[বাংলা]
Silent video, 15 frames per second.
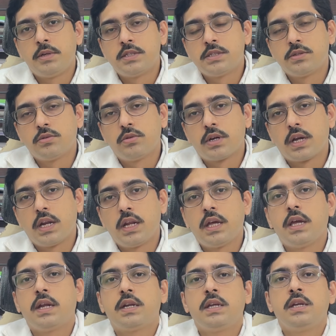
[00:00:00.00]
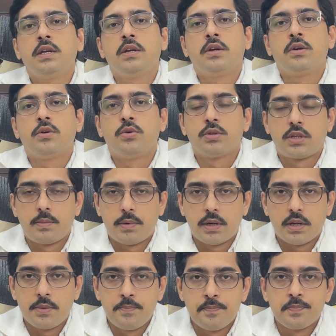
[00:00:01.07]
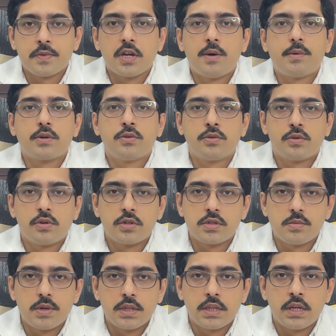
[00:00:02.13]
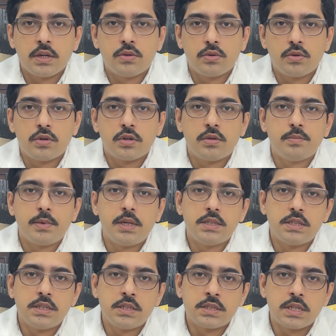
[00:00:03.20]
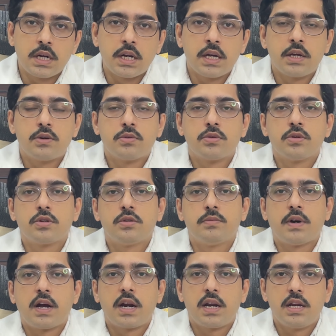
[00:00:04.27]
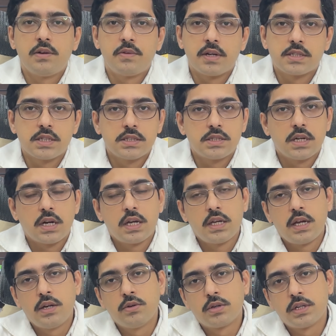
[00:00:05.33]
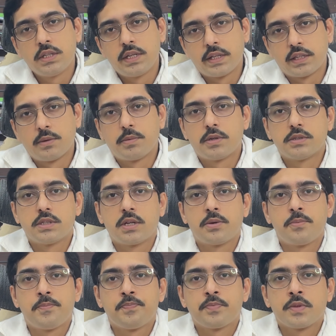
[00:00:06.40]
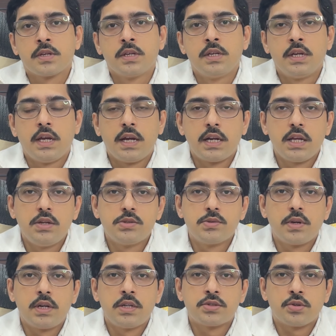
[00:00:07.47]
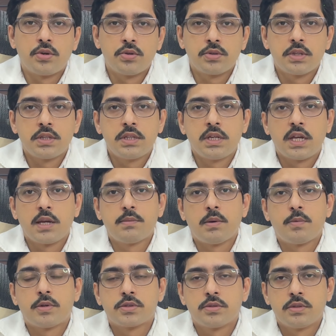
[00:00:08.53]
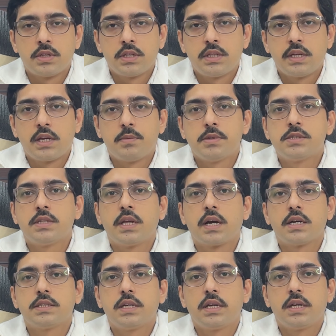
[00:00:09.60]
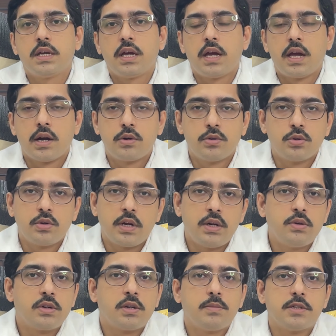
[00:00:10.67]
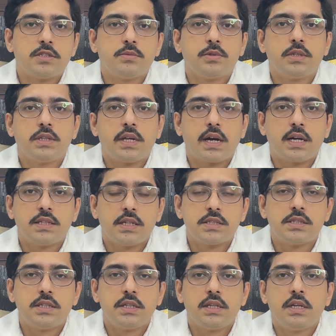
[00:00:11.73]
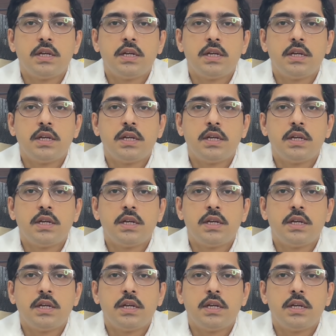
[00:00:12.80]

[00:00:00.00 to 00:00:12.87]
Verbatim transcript: মেডিসিনগুলো খেলে এটি হতে পারে আবার কোনো কোনো সময়তে কোনো রকম মেডিসিন ছাড়াই কোনো রকম ভাইরাল ইনফেকশন ছাড়াই এই রোগটি দেখতে পাওয়া যায় এটা ইউজুয়ালি শরতের দিকে বা বসন্তের দিকে বেশি দেখা যায় এখনও এই রোগটি মাঝে মধ্যেই দেখা যাচ্ছে